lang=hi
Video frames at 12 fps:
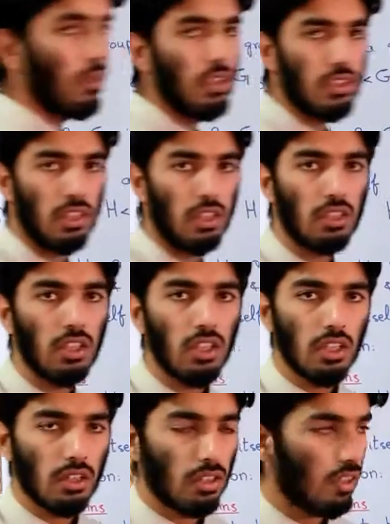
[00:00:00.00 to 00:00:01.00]
नहीं होने चाहिए
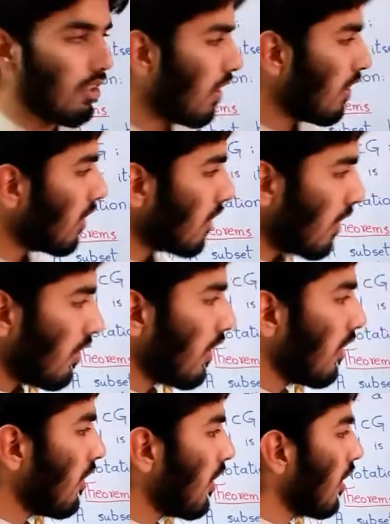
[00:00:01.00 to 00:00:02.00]
अदर दैन
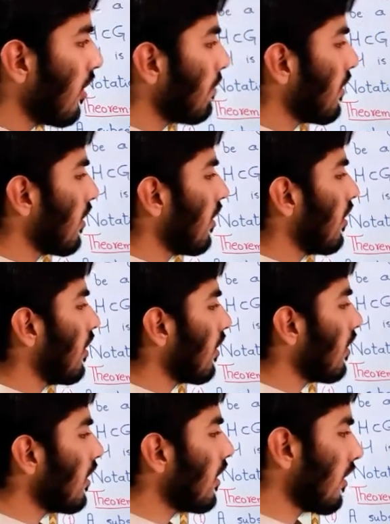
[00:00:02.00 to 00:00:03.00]
आइडेंटिटी एलिमेंट के लिए
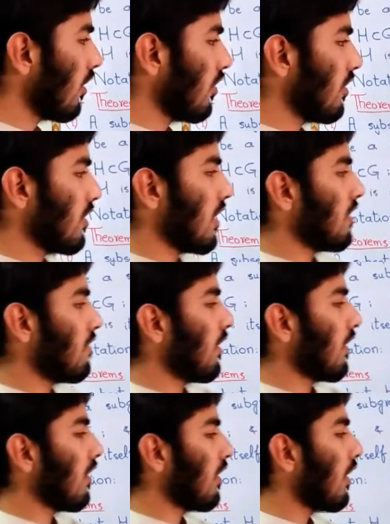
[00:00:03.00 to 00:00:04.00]
अगर ये कंडीशन
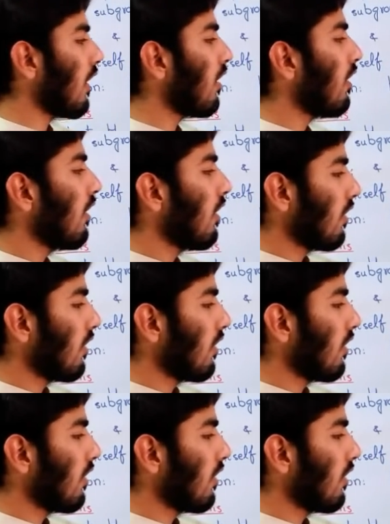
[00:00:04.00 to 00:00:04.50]
सेटिस्फाई करती है